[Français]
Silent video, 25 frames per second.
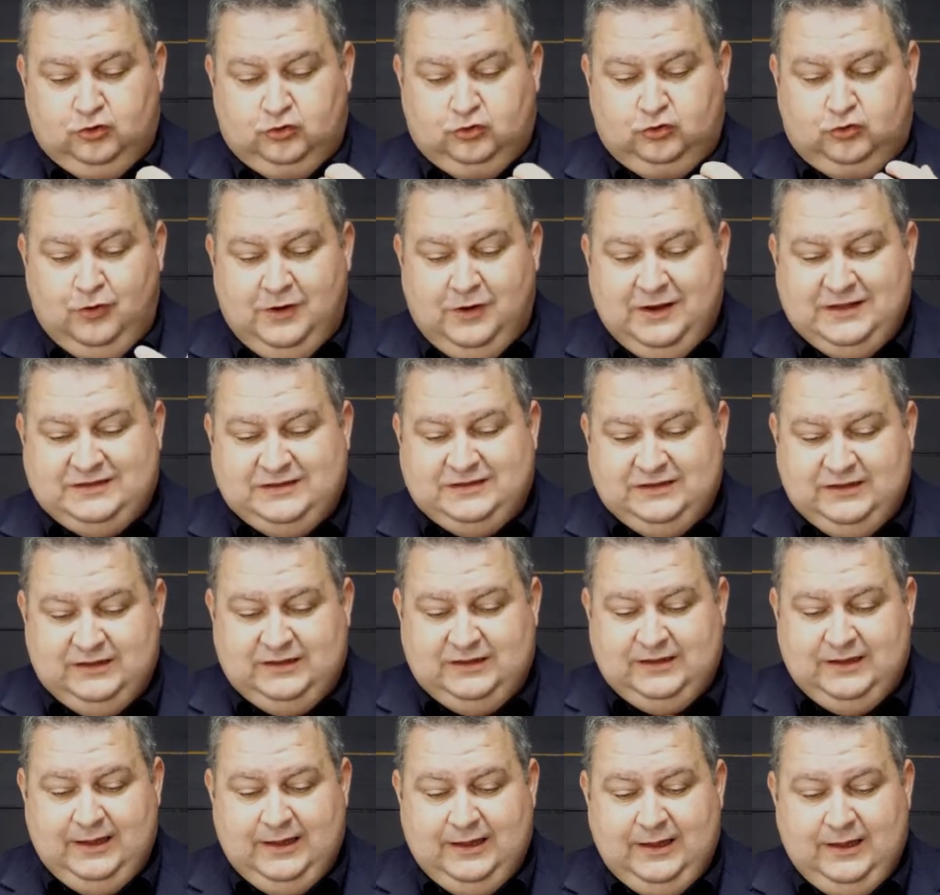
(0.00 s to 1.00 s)
de
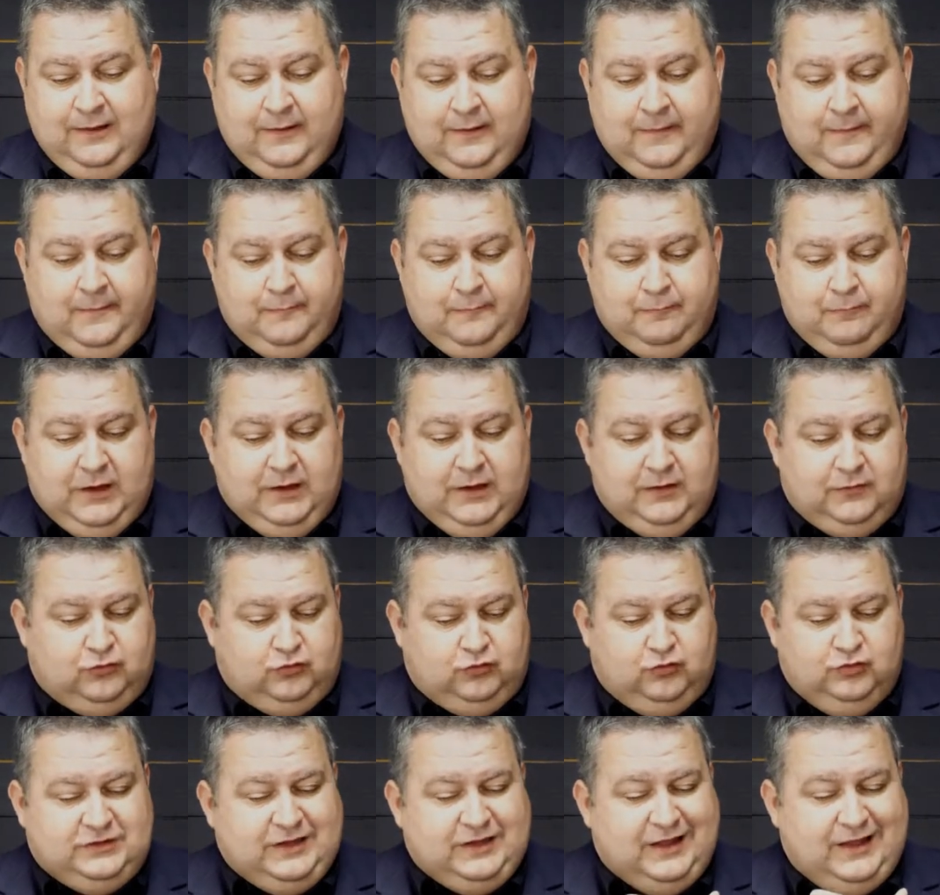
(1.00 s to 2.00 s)
l'acidité, mais
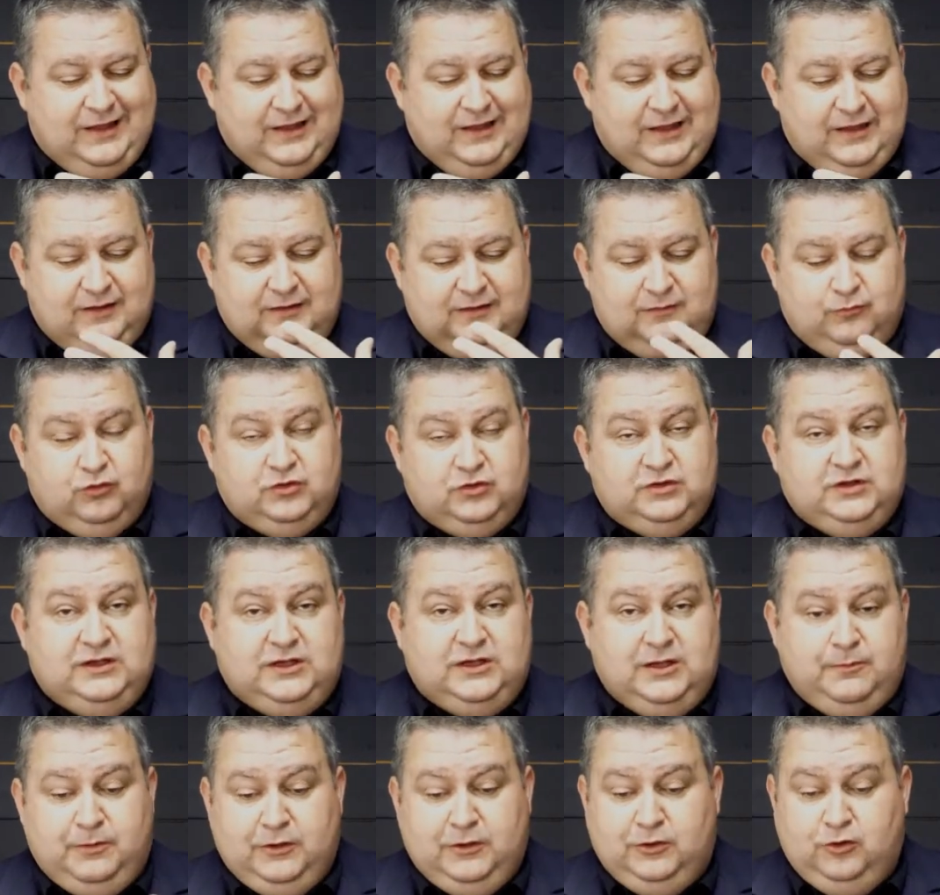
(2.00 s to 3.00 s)
tout ça est, bon,
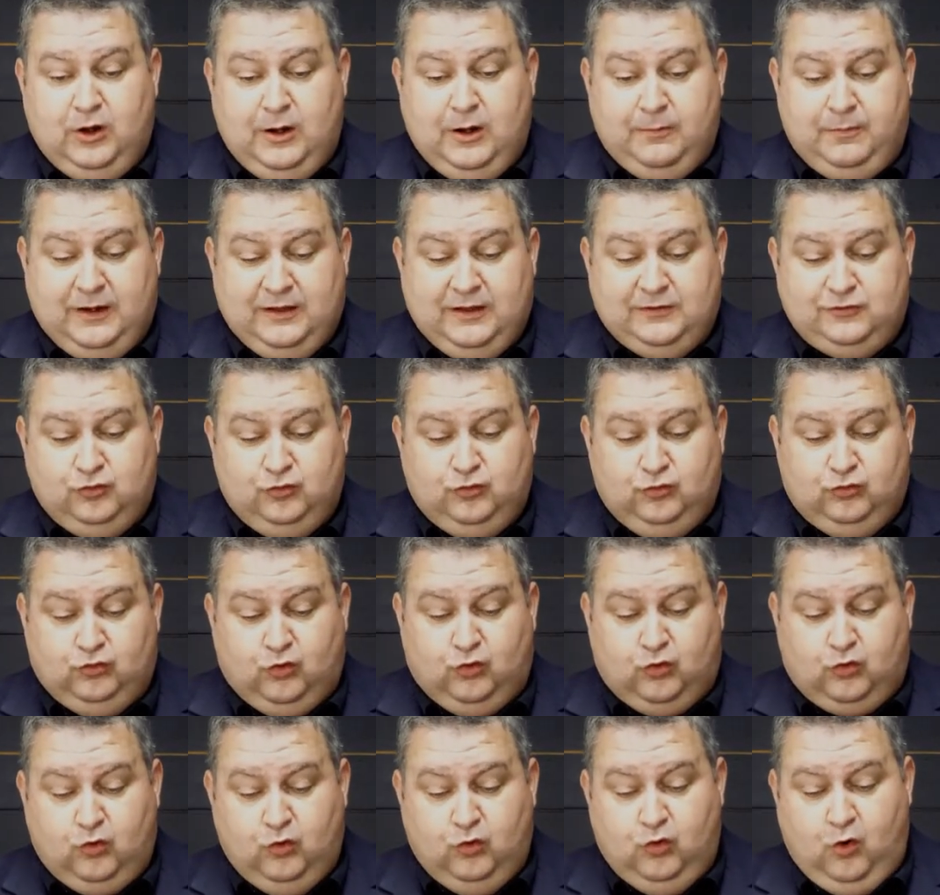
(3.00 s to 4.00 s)
typique de l'appellation,
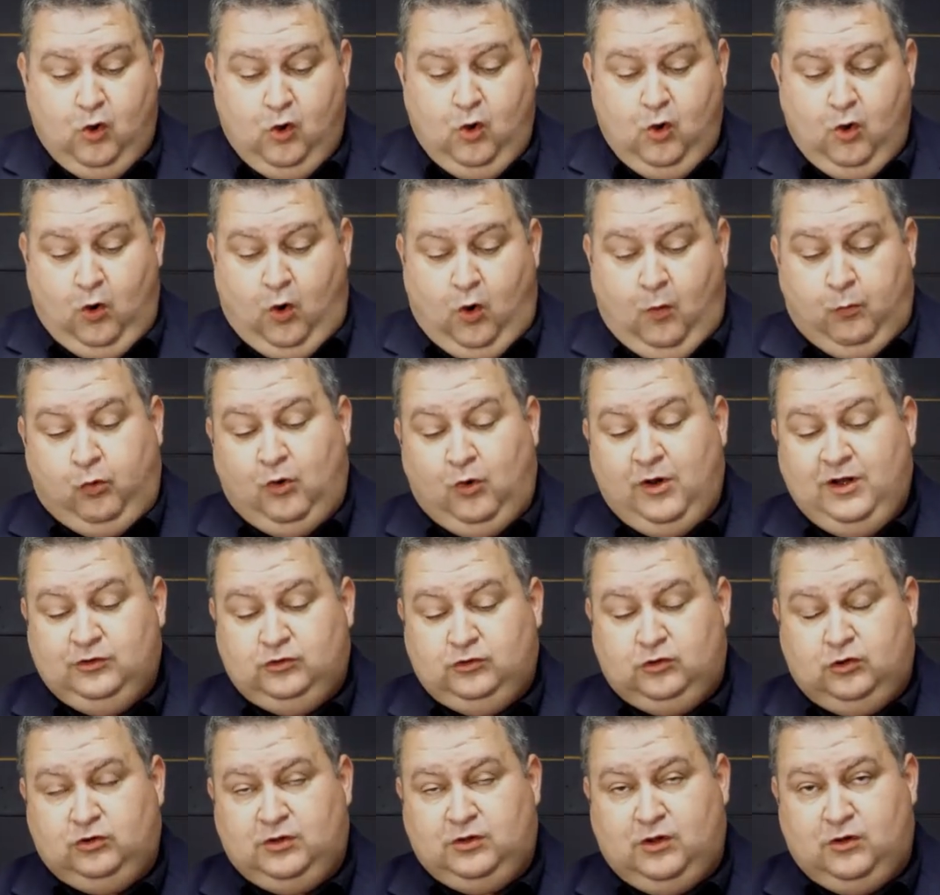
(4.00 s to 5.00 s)
donc on pourra
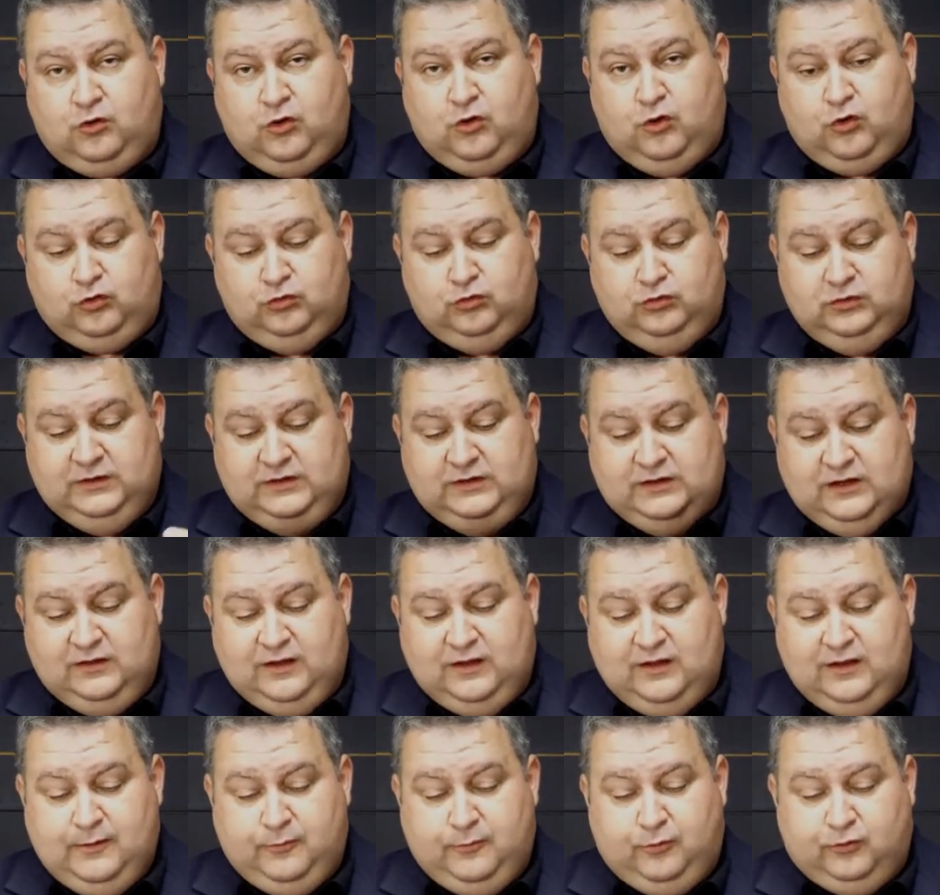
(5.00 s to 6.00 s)
attendre encore une dizaine
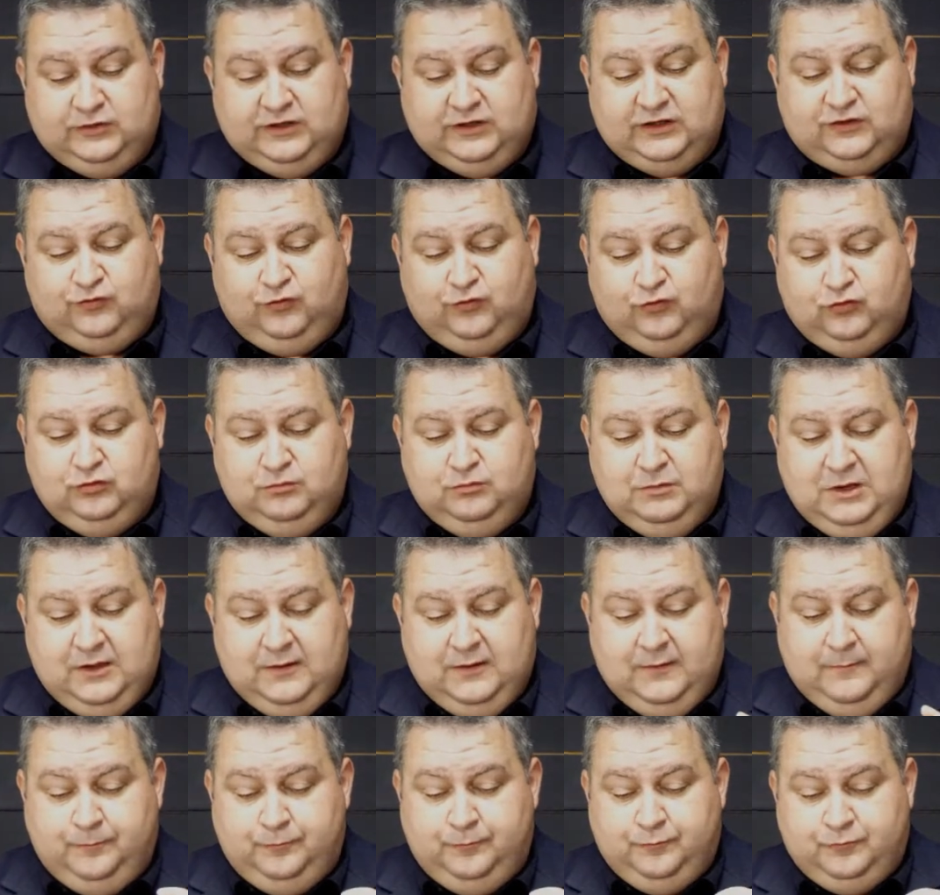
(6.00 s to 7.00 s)
d'années pour que ça se fonde, mais
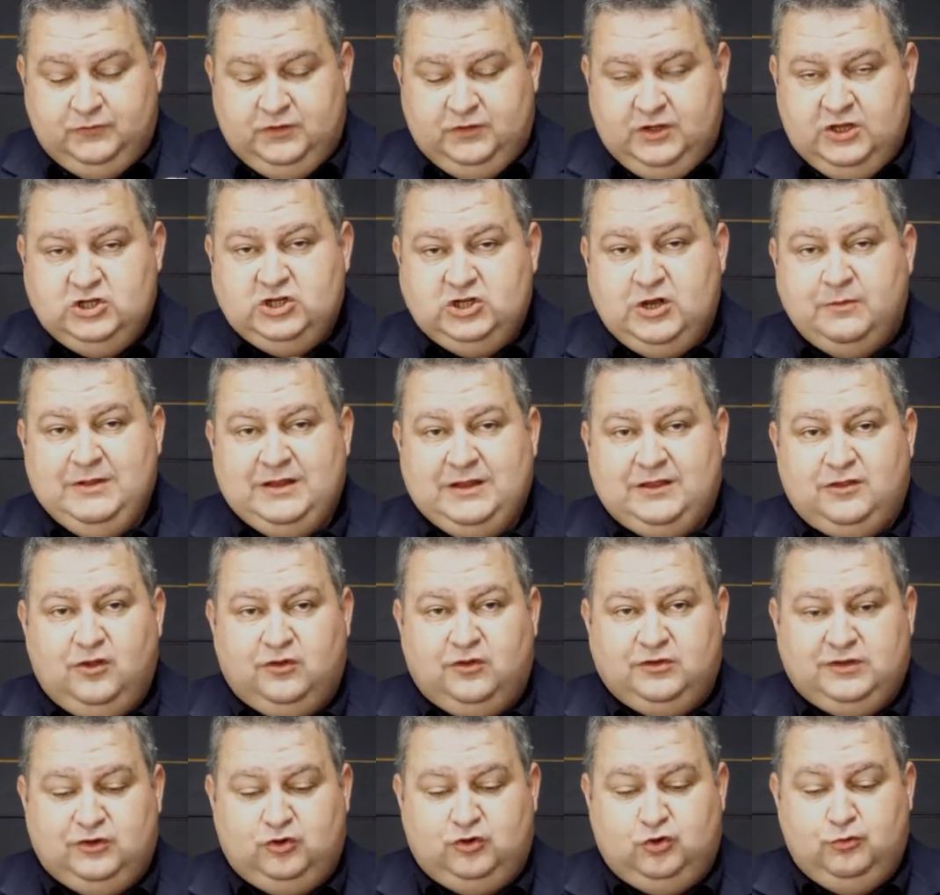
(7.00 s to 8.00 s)
Déjà maintenant,
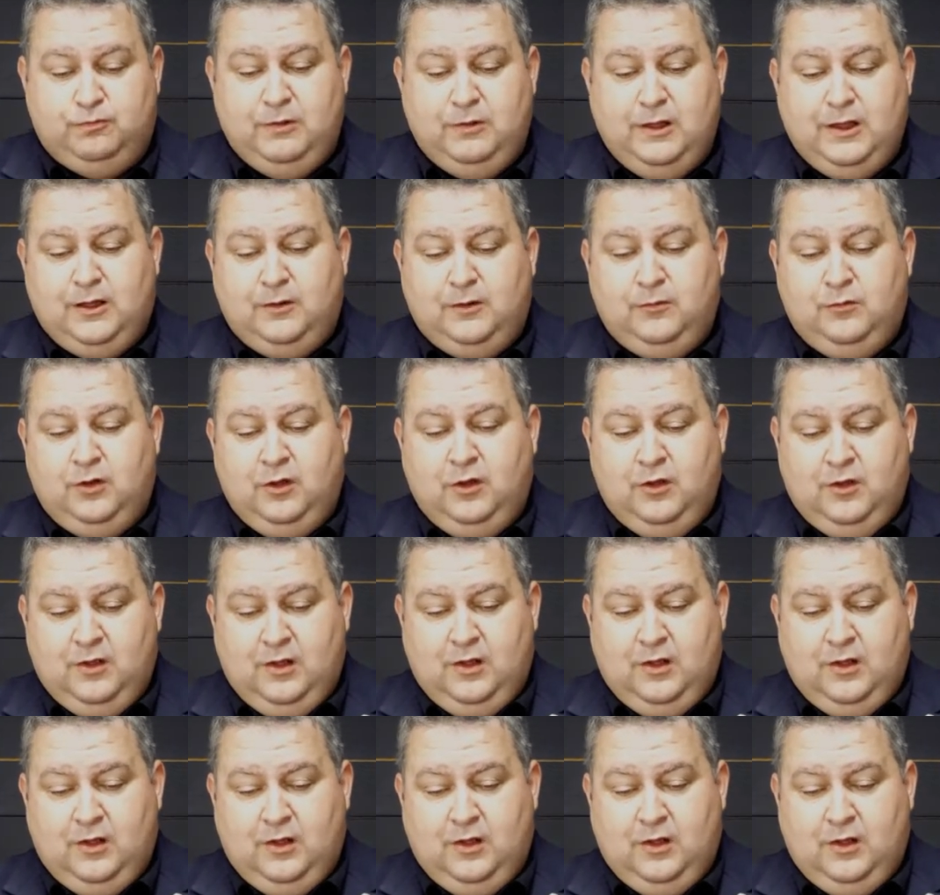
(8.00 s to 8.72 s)
c'est superbe.